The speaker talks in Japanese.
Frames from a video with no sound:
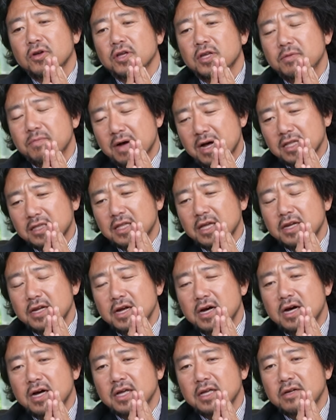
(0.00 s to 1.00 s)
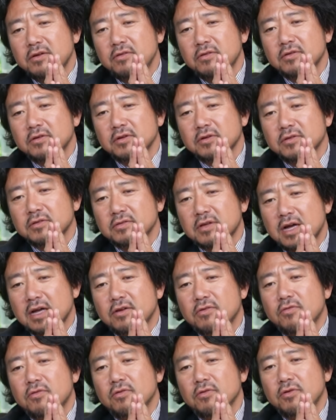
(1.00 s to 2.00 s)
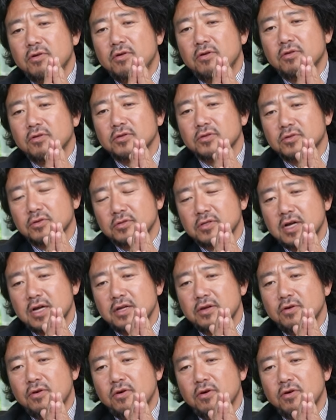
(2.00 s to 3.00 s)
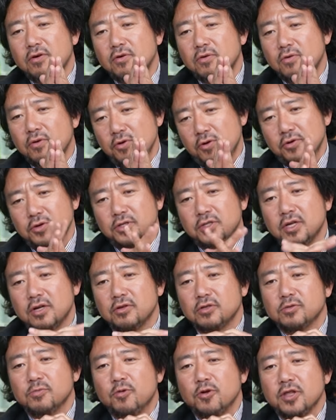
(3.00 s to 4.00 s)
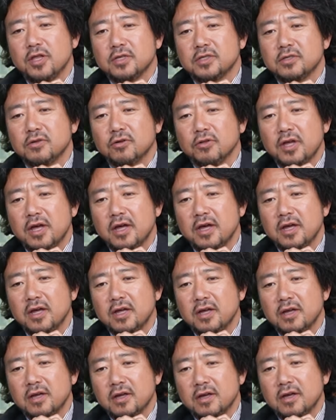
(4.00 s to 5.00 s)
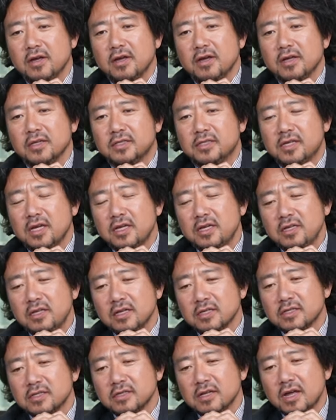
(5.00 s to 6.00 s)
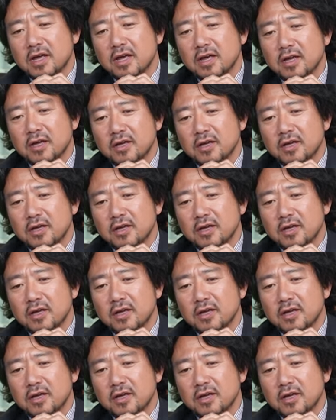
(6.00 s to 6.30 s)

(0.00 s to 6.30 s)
今手に入る最高の素材をご用意しているつもりですので、えー、ぜひですね